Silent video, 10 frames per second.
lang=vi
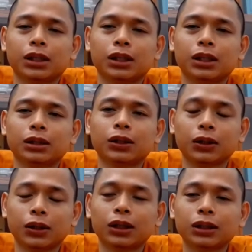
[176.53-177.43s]
à,
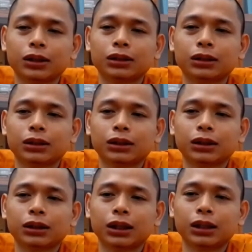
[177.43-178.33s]
do đó
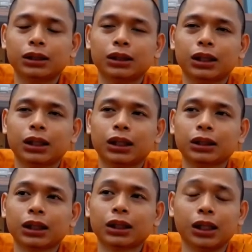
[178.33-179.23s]
cái
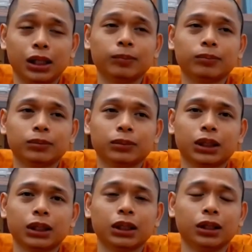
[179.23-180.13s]
ờ, cái niệm
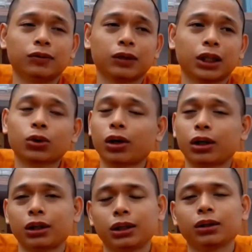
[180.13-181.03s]
cái định và cái
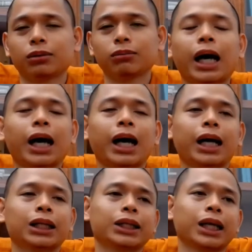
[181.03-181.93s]
tuệ ba
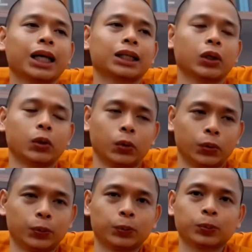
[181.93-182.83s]
anh nó khác nhau
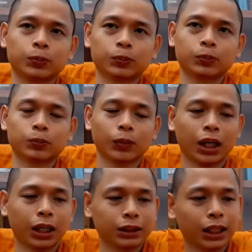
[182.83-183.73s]

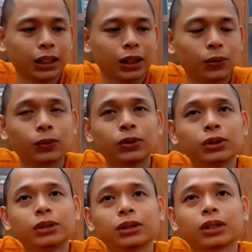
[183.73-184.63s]
ba anh khác nhau
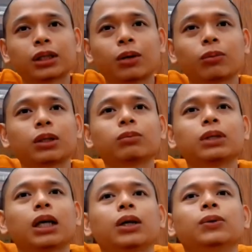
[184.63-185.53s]
chứ nó không có giống
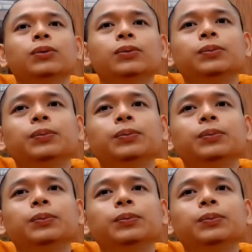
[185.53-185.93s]
nhau